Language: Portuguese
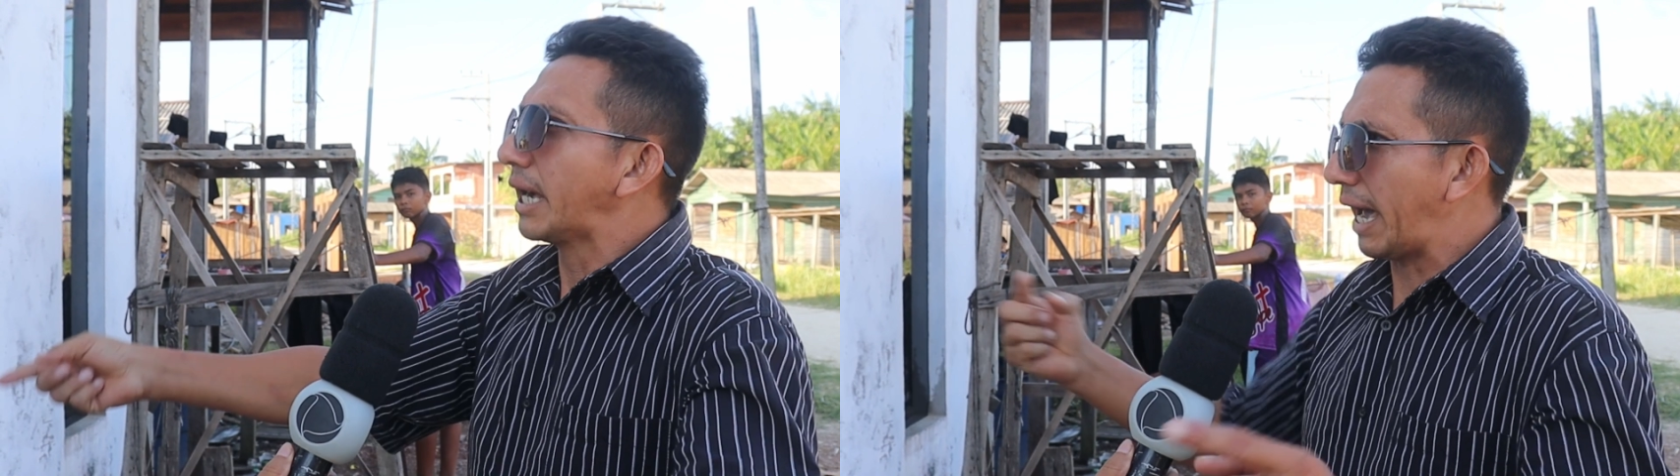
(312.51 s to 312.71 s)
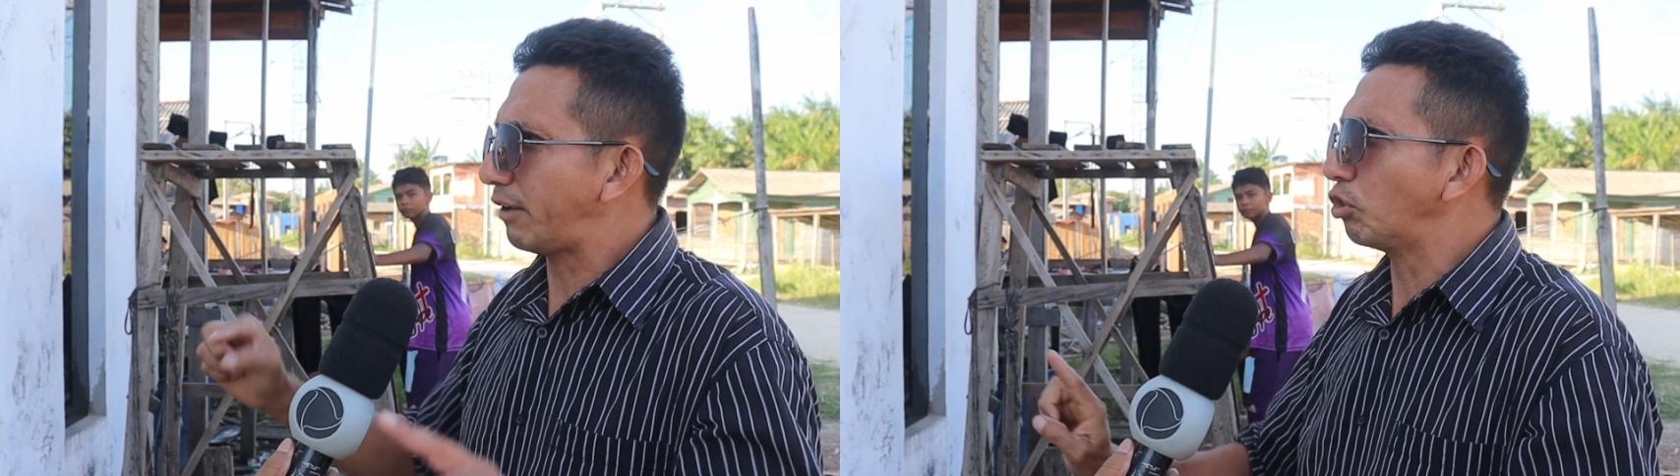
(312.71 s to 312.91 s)

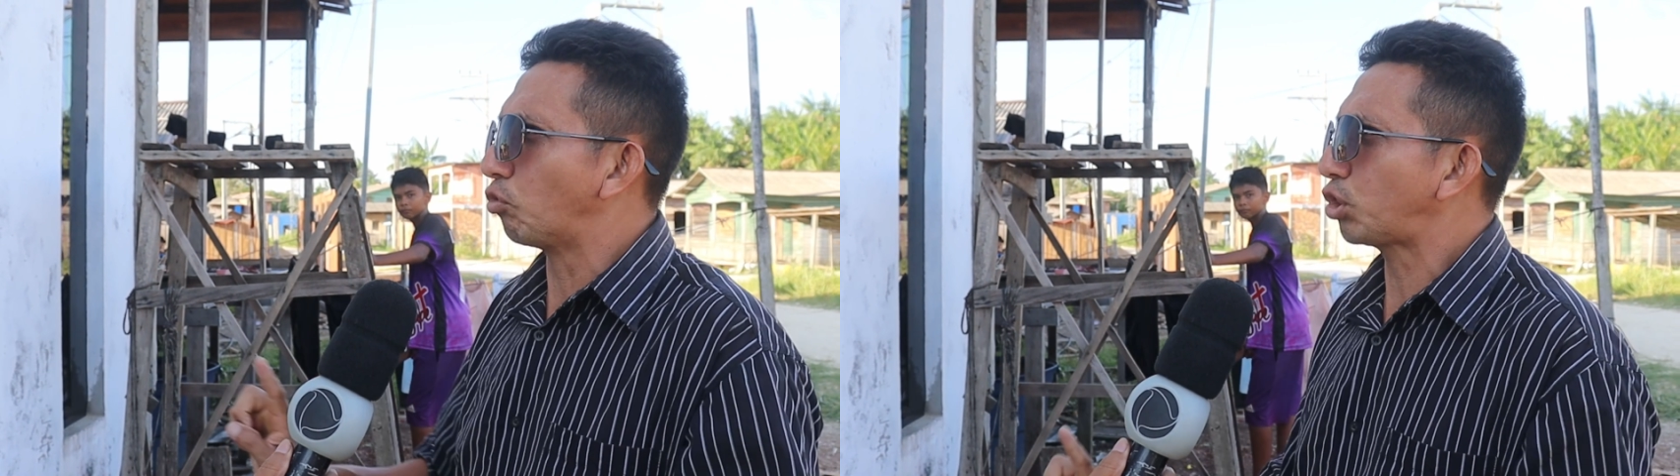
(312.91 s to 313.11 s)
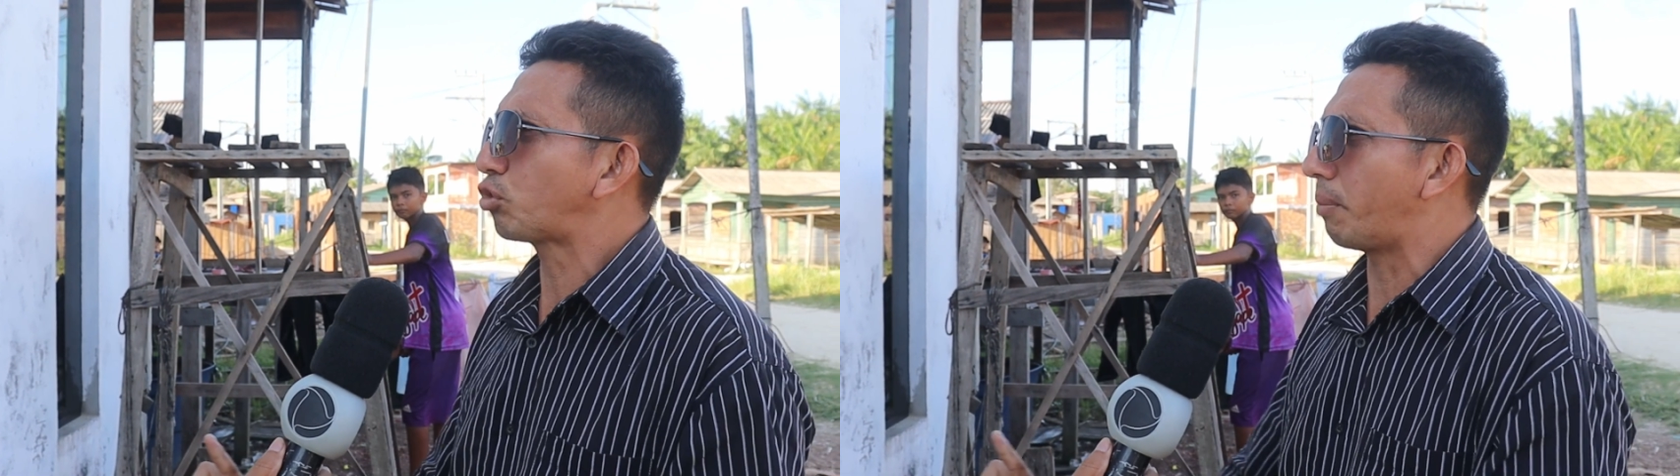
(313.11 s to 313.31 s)
é que
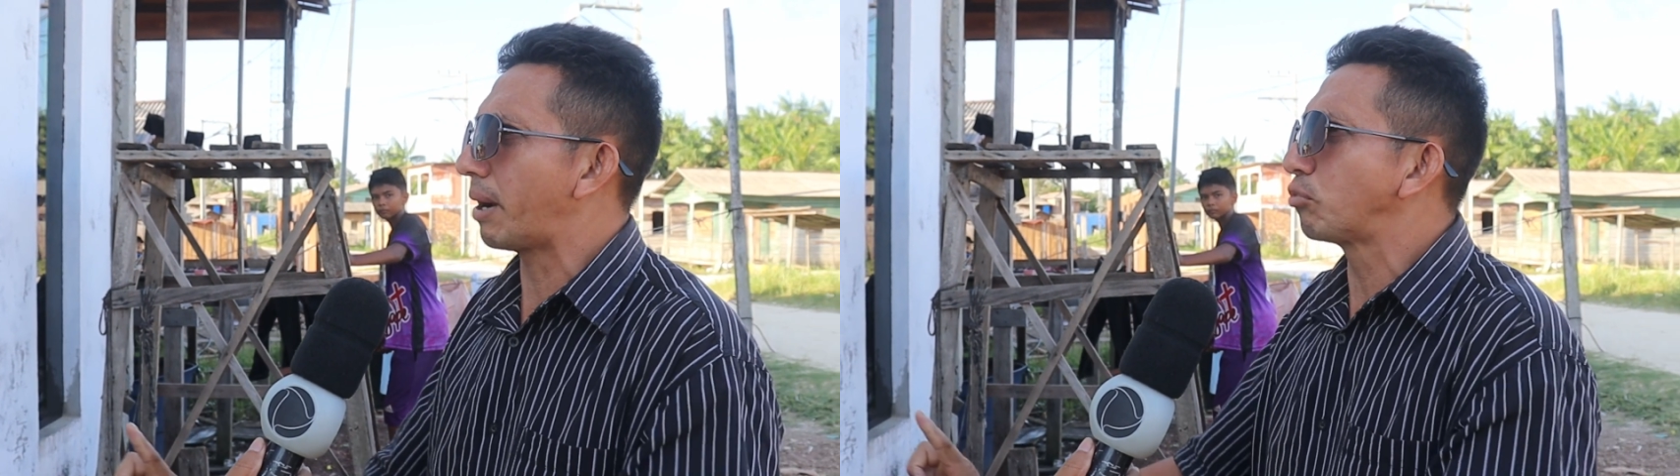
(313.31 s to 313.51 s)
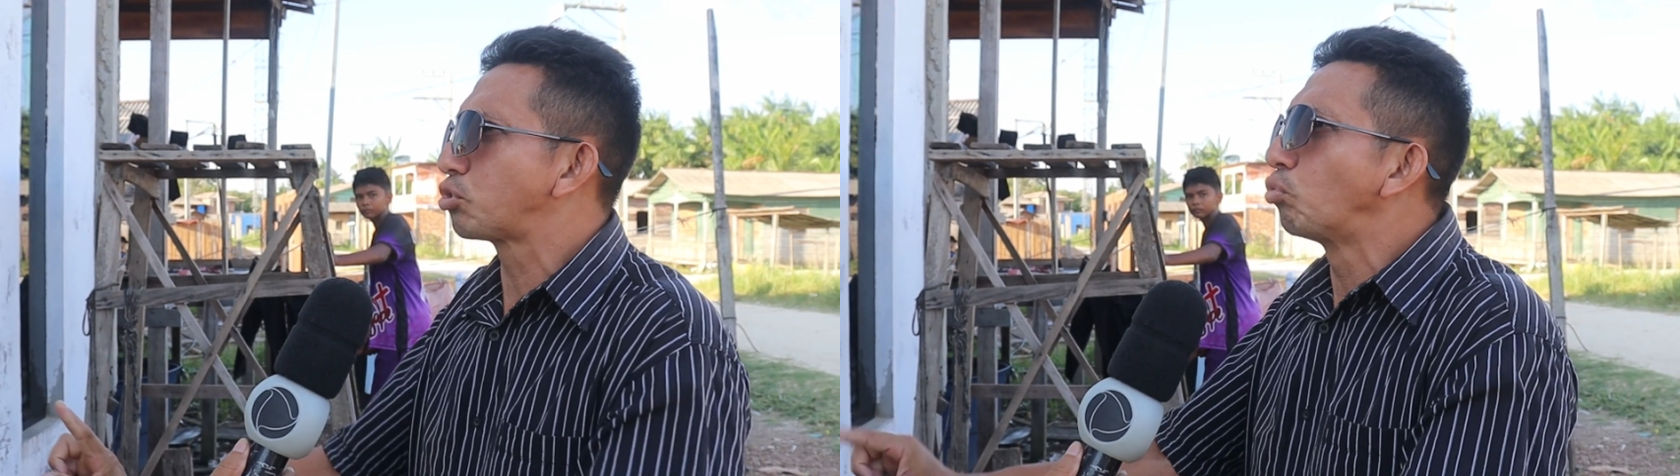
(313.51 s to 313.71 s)
nós
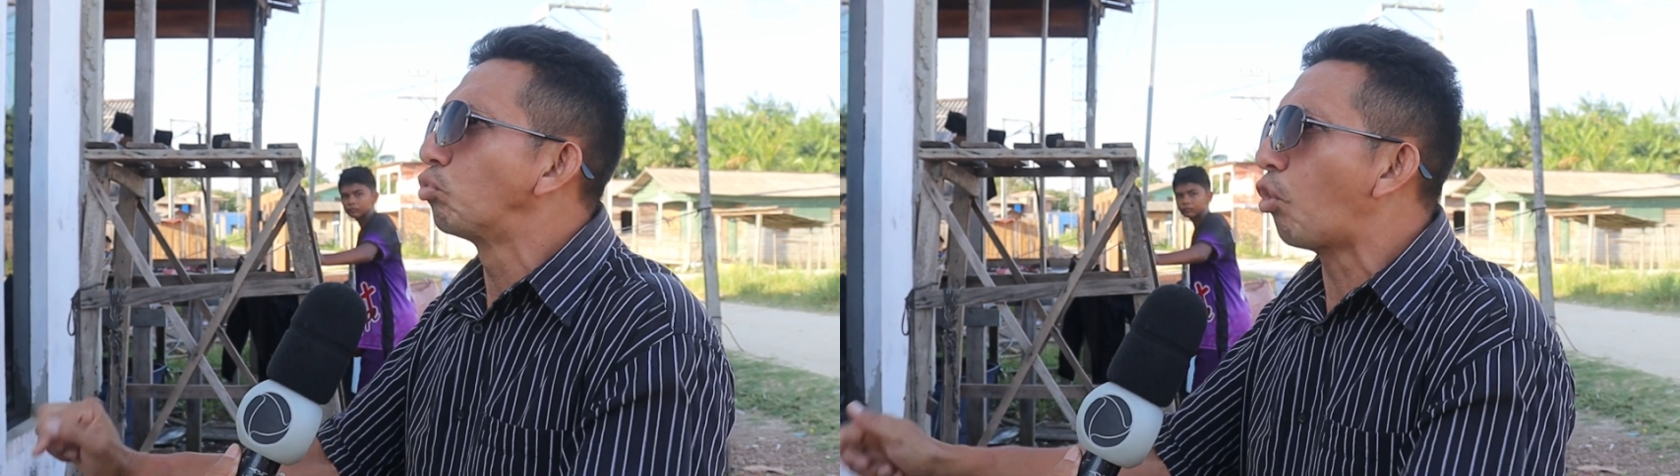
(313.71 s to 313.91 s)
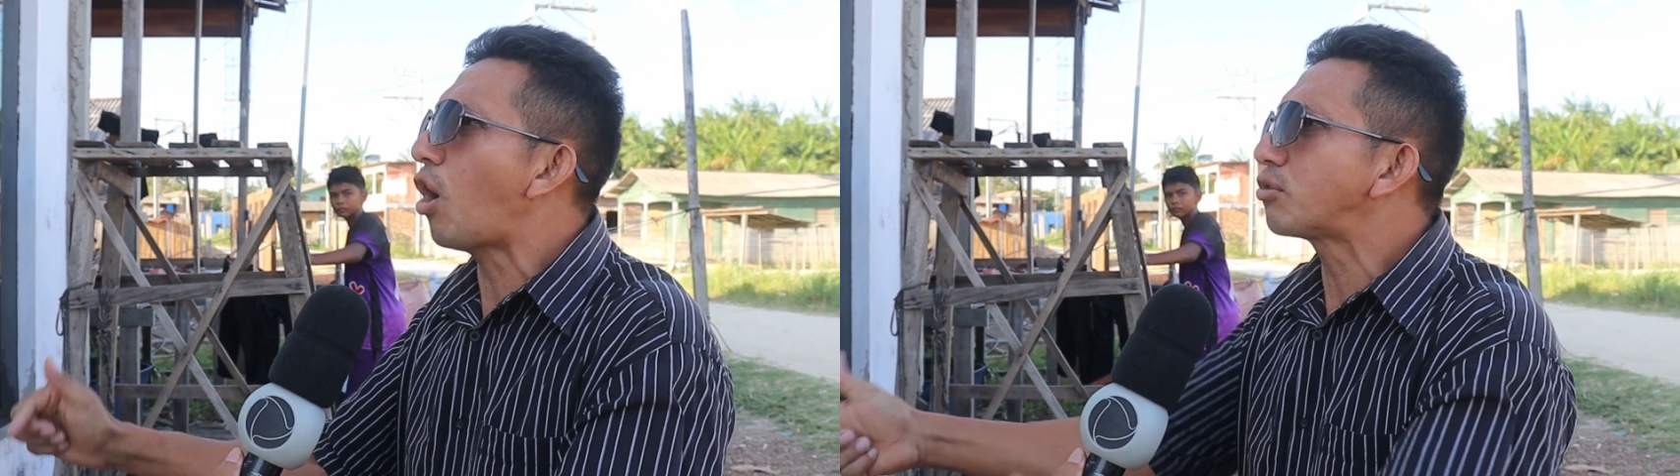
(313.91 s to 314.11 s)
cobramos
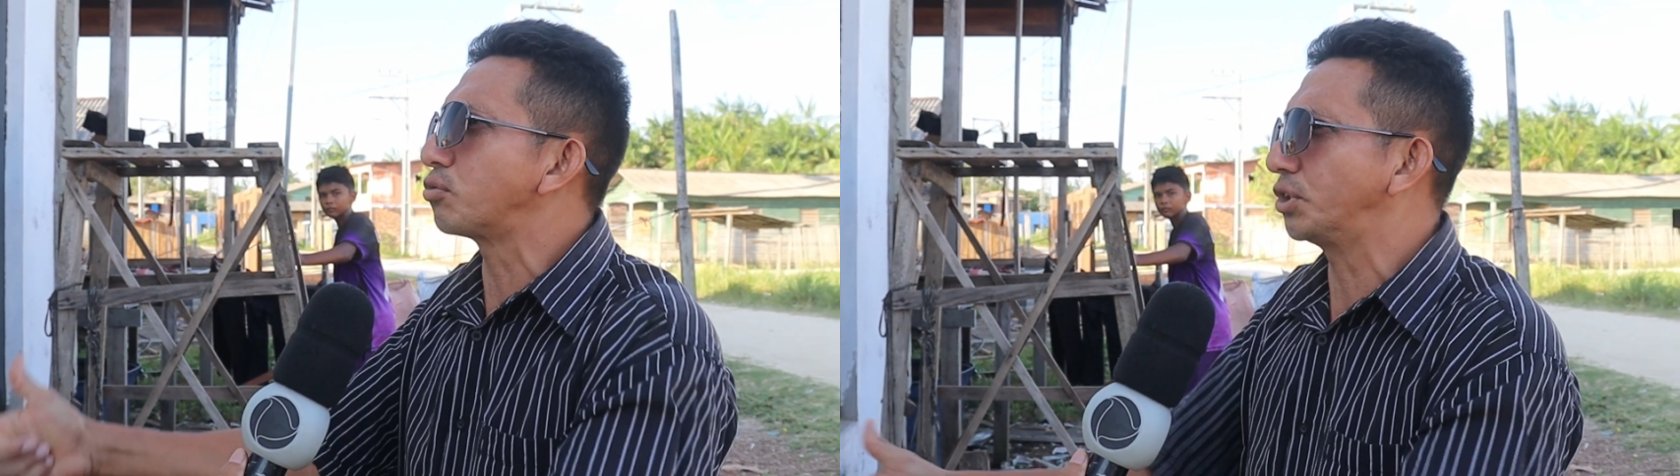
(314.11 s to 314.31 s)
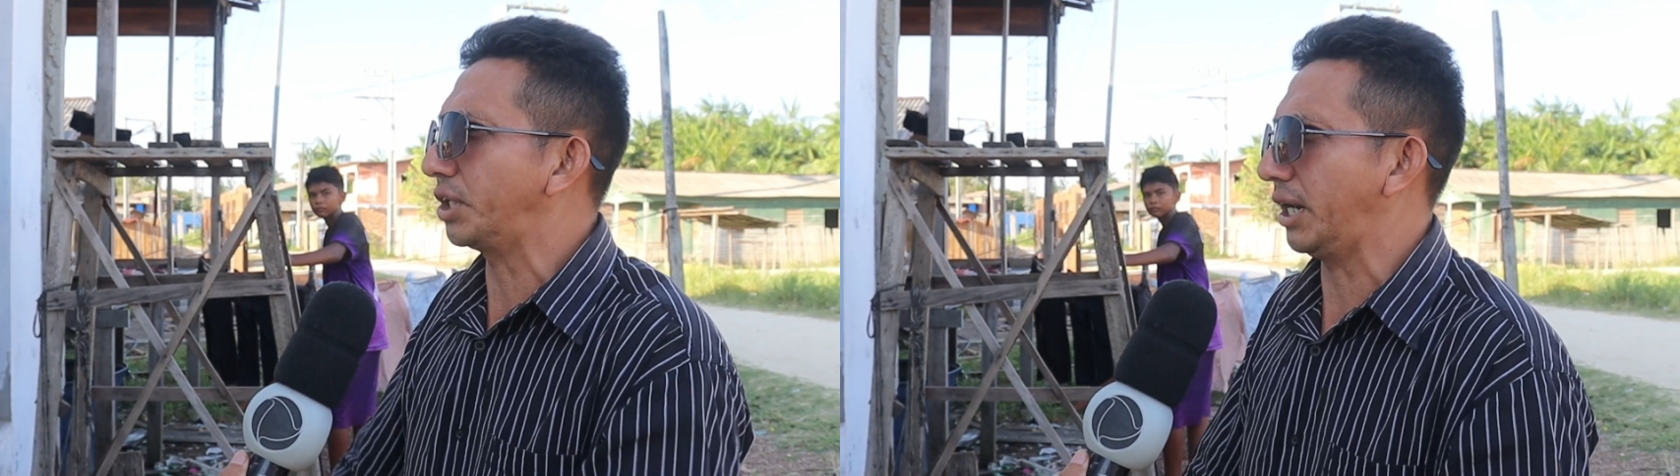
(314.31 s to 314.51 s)
os
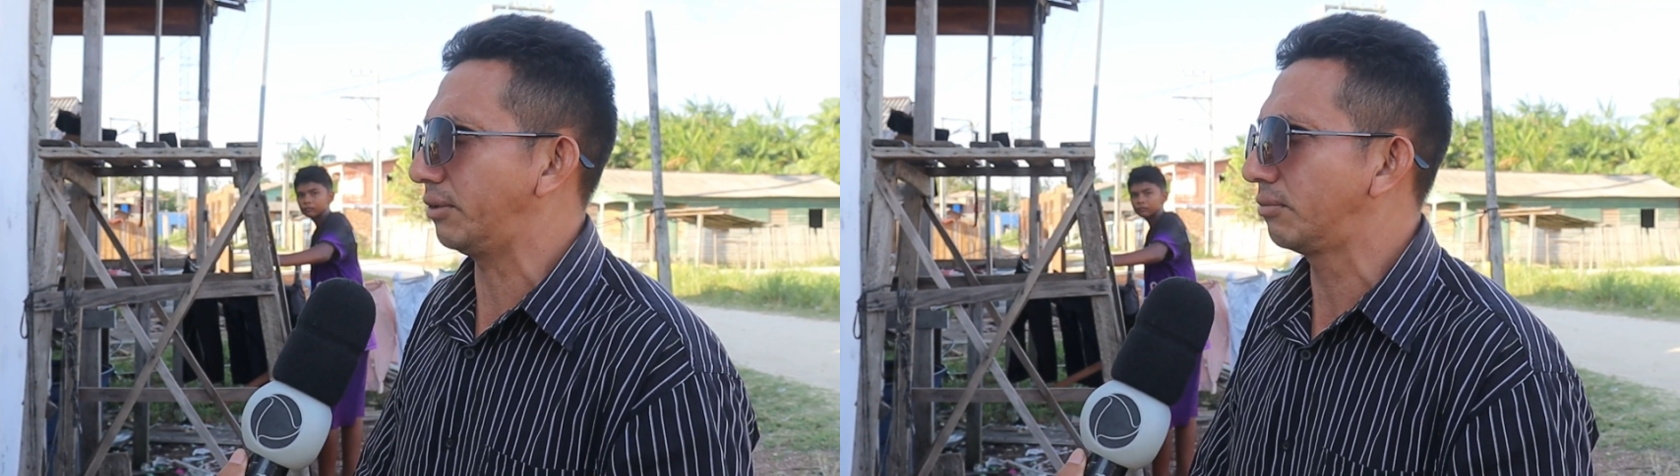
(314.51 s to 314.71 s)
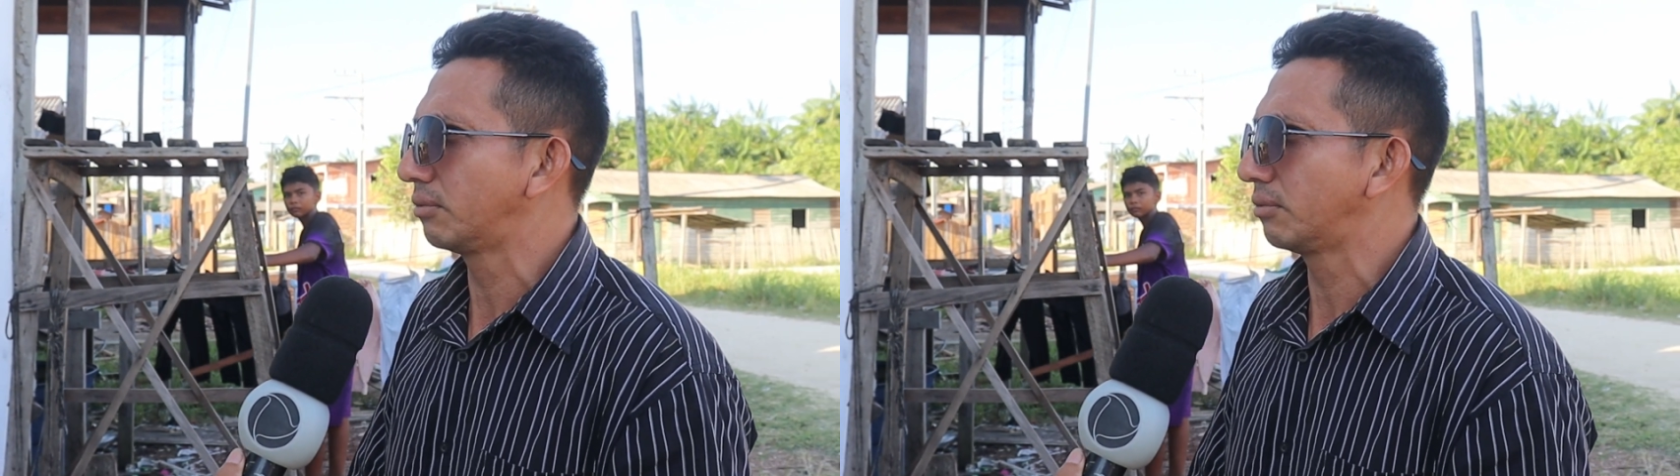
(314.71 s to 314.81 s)
nossos direitos.